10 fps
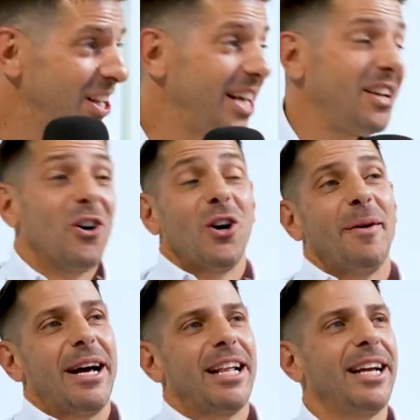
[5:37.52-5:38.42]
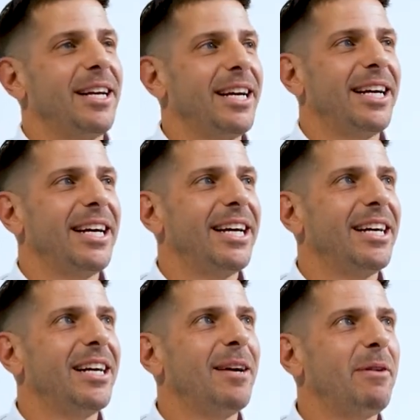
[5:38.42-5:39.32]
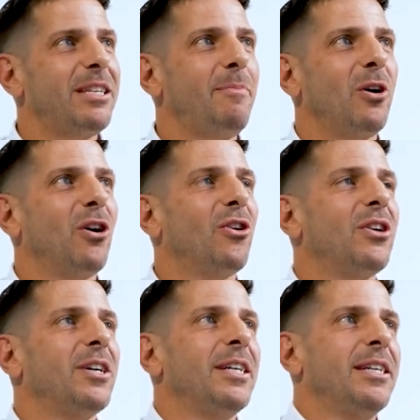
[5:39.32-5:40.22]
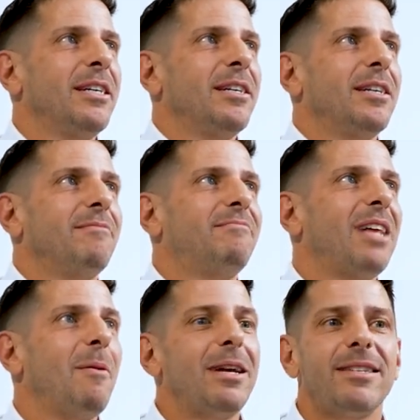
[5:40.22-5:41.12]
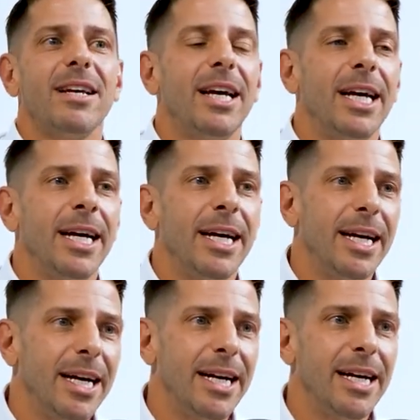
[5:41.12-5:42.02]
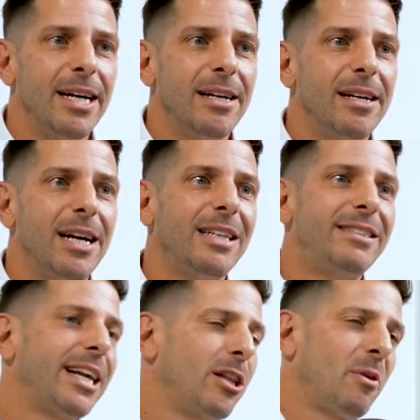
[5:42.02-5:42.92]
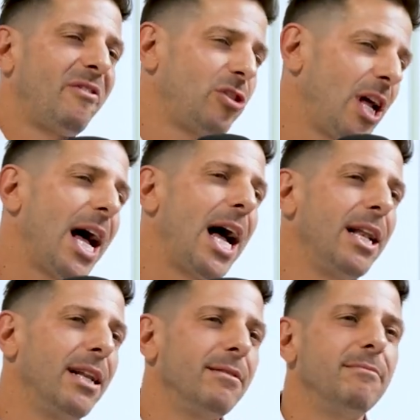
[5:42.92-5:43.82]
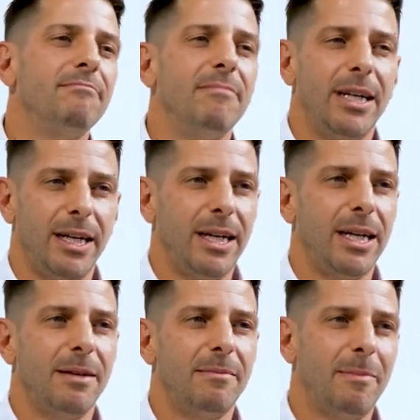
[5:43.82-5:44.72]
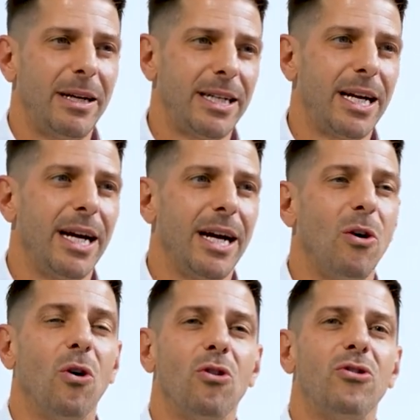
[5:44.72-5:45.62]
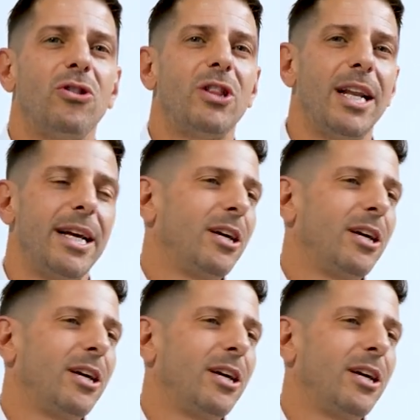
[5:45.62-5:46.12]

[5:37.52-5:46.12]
Eh, no, a ver, eh, en principio, tal vez eh, el secreto profesional, me parece que, o